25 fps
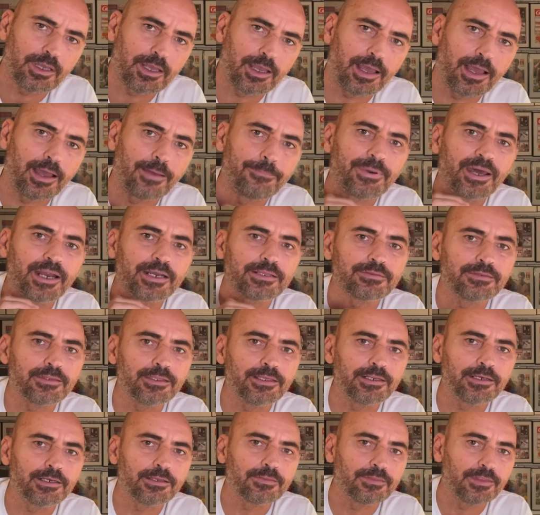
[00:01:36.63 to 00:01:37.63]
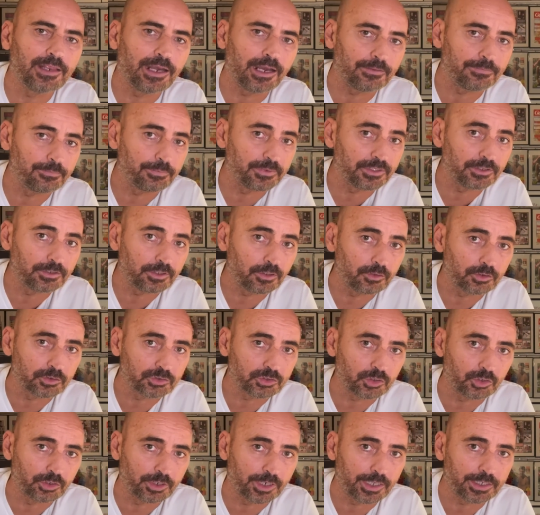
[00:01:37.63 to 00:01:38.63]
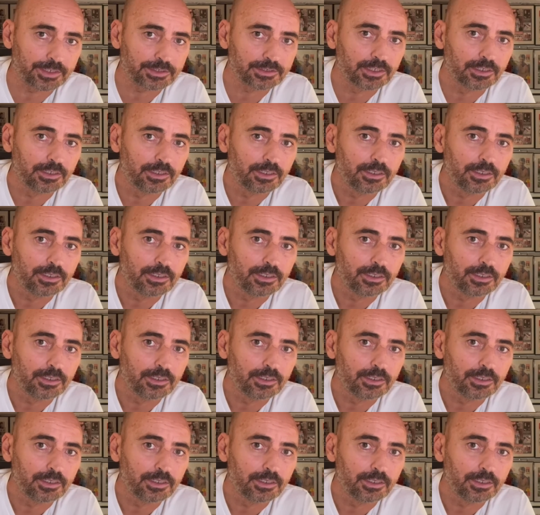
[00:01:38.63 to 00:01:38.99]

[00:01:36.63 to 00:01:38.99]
a partir de las 22 horas.